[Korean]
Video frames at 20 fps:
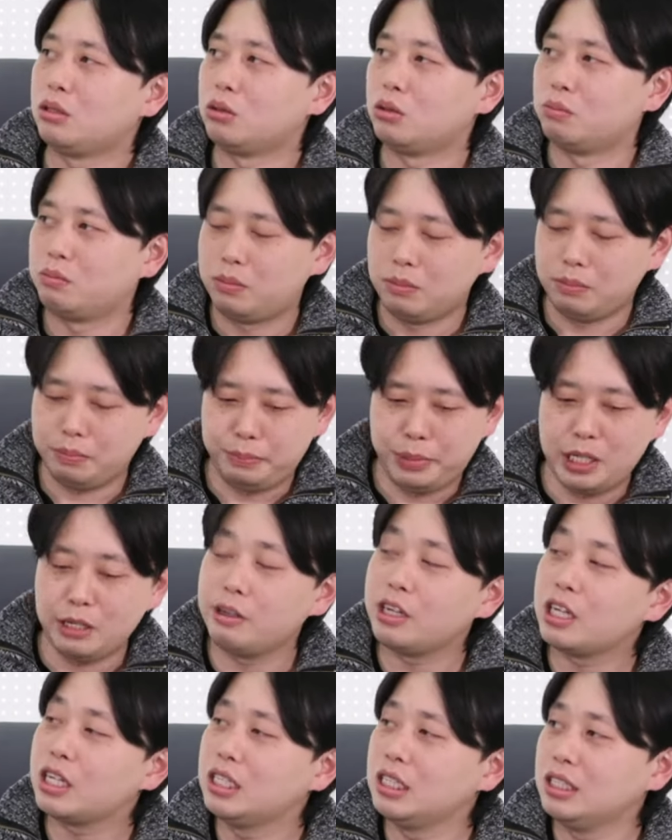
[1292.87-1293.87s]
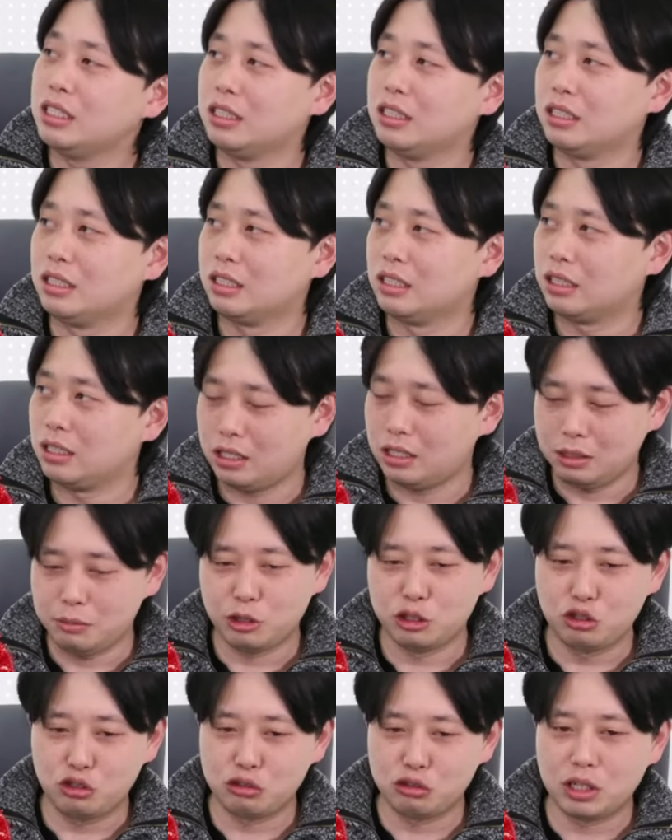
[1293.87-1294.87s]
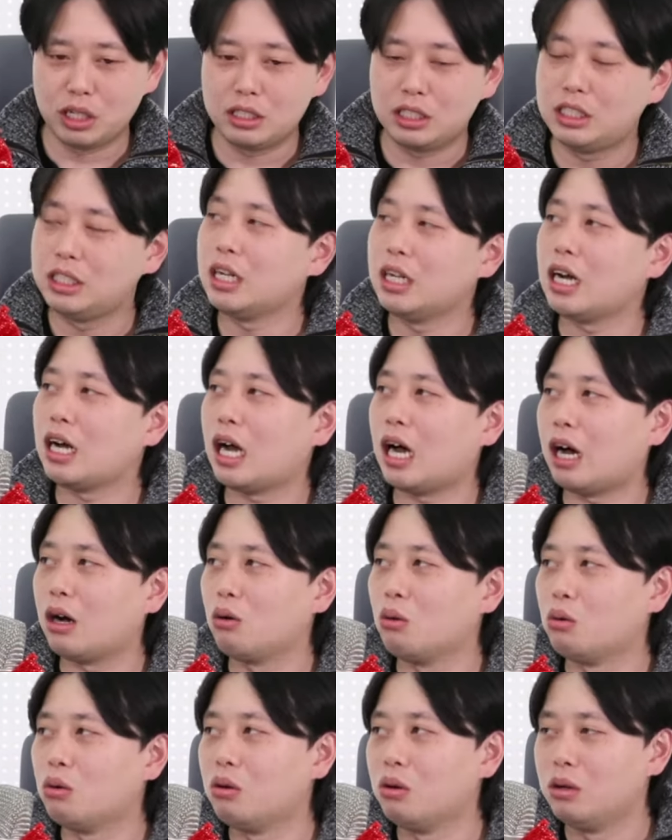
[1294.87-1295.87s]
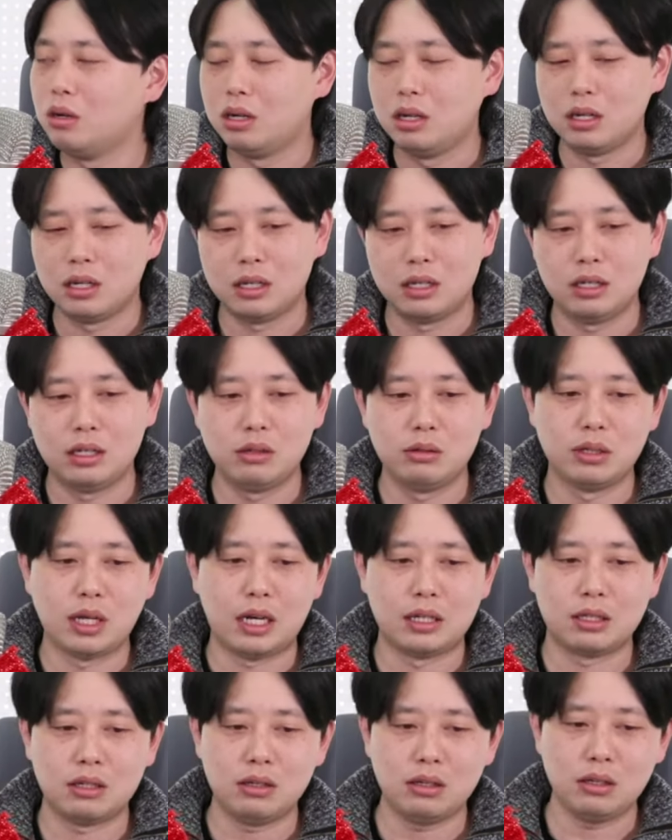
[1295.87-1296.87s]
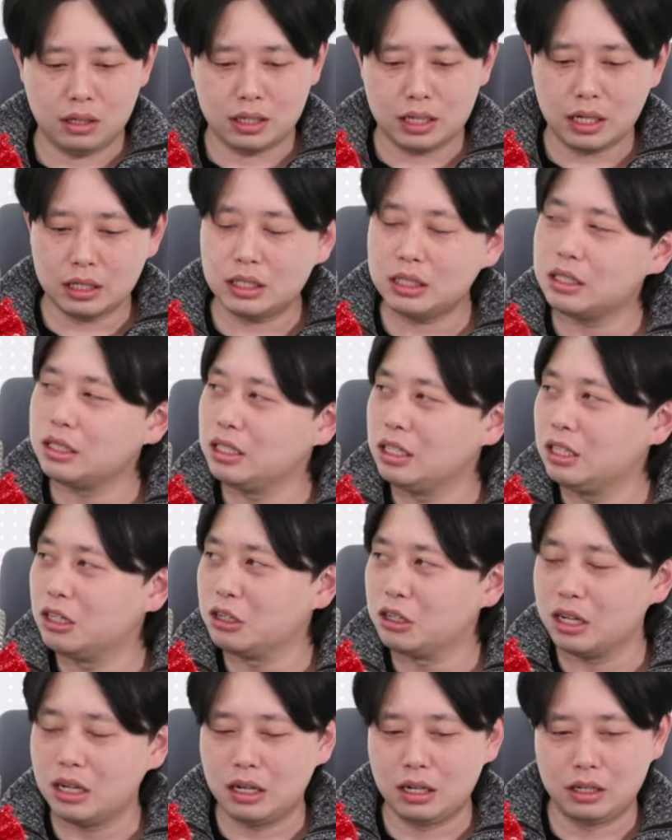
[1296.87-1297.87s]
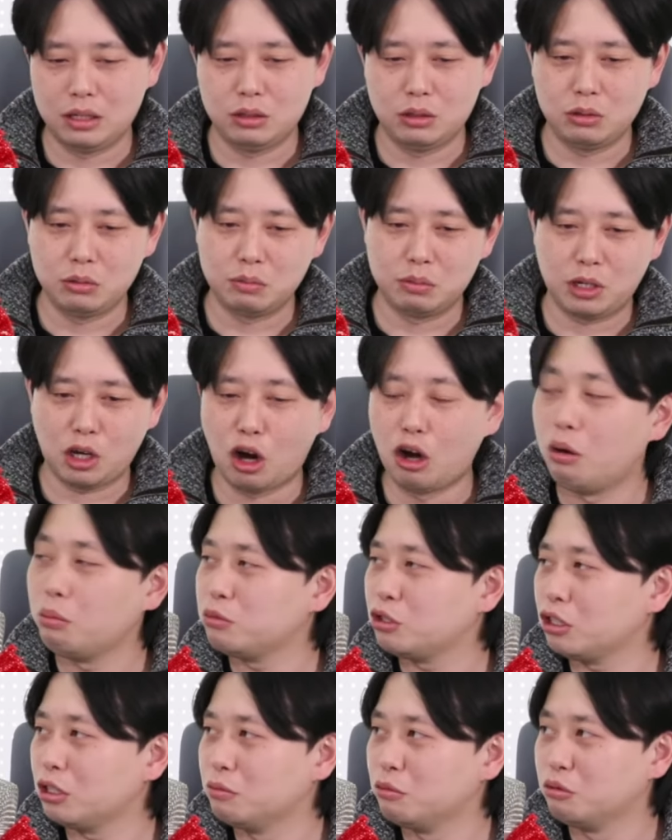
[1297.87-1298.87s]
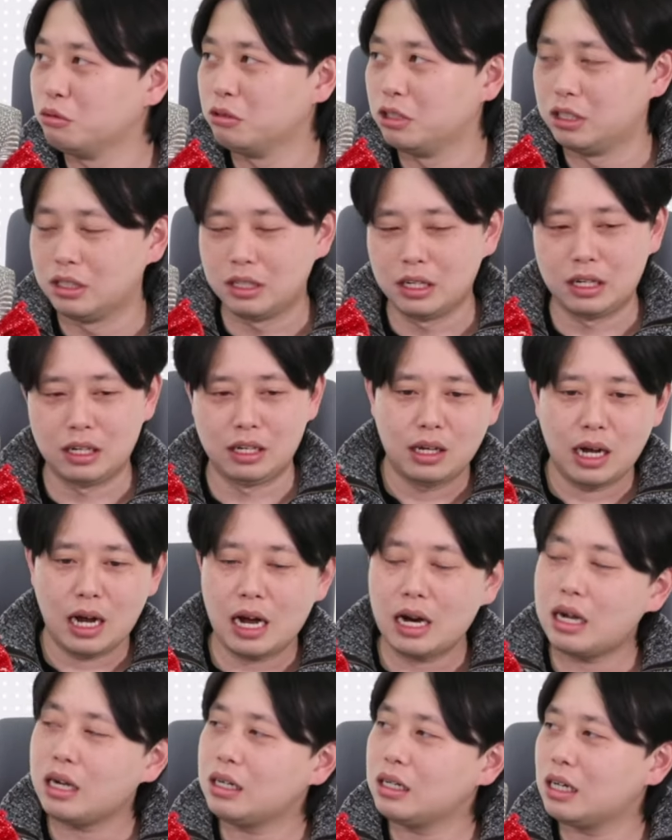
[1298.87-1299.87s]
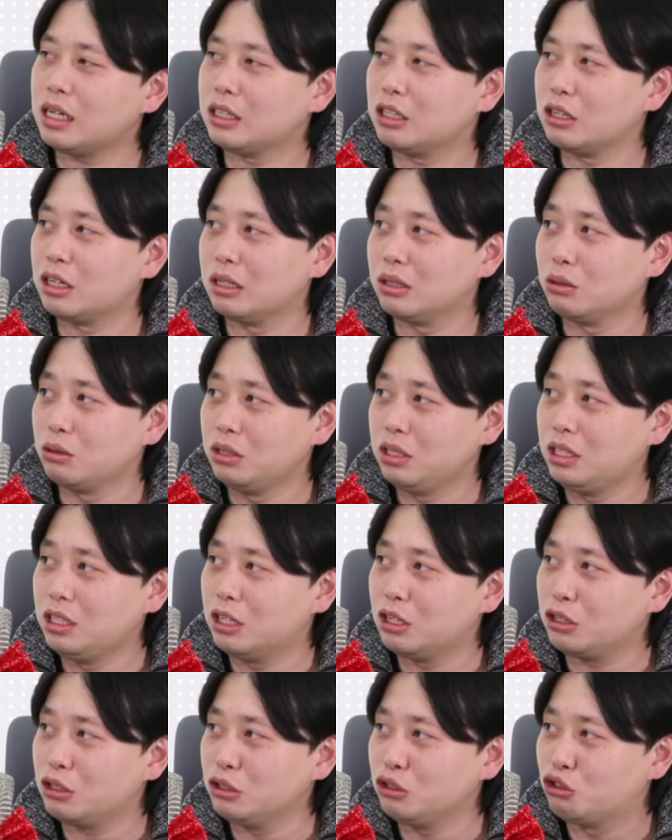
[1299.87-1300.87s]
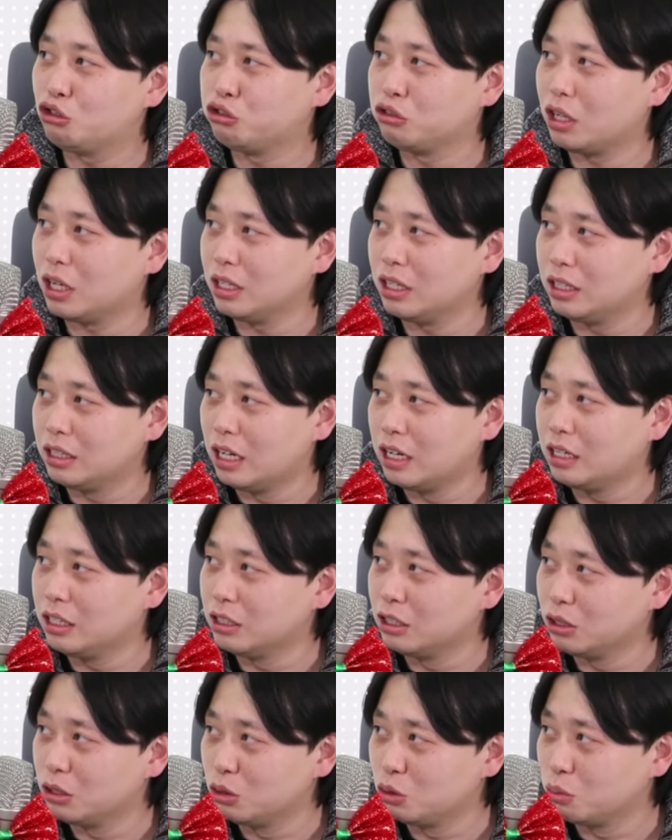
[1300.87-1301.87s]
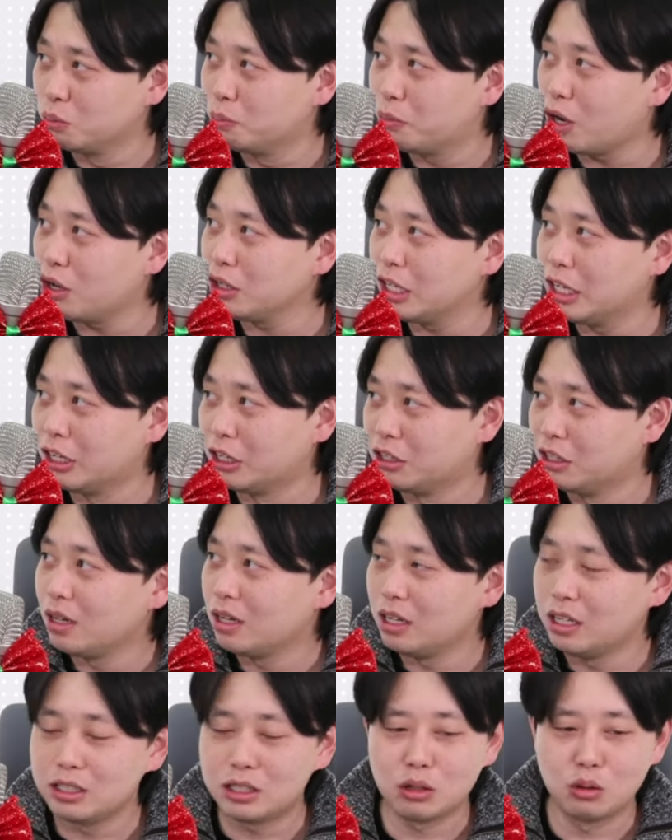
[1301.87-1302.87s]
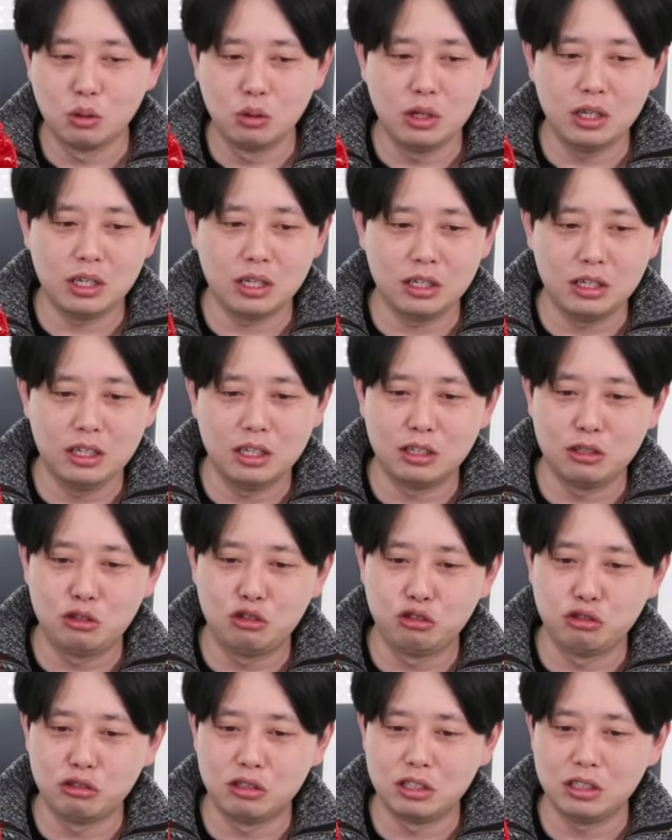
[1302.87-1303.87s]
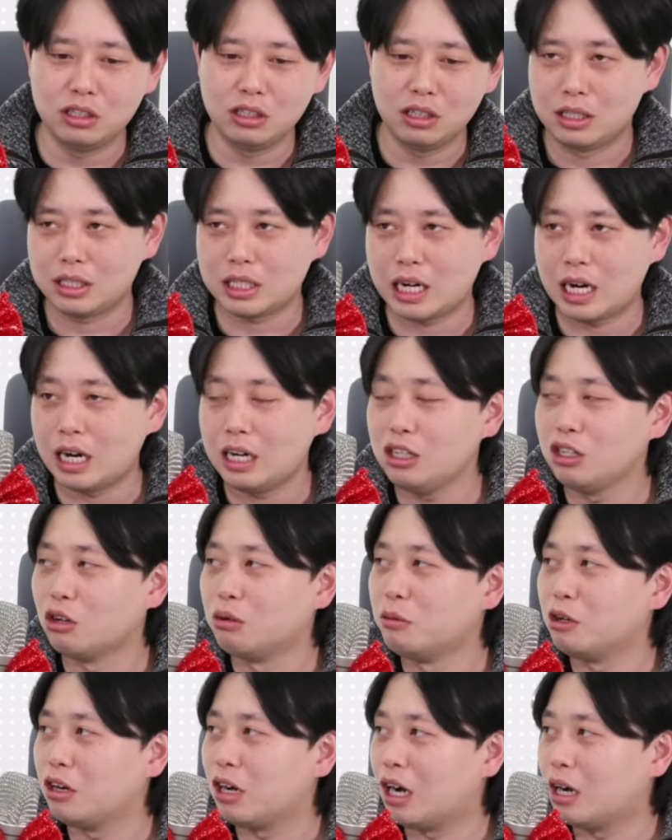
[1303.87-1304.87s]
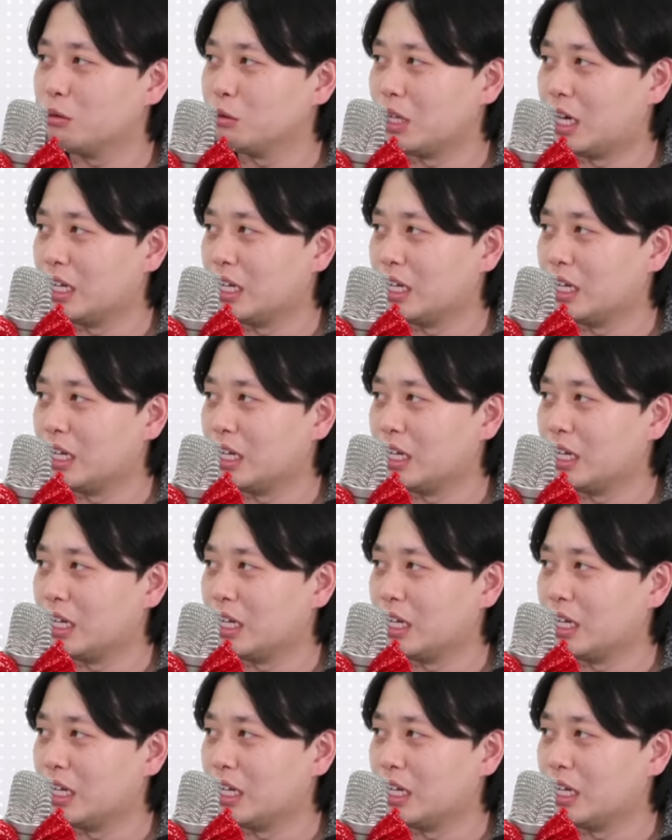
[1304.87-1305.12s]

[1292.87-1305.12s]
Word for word: 좀비위크 이번 주가 지나가고 그리고 나서 사실 이런 게 좀 경험적인 부분인데 하락을 하더라도 이런 주간에 내리는 건 좀 뻔해요. 그래서 오히려 이런 주를 잘 넘어가고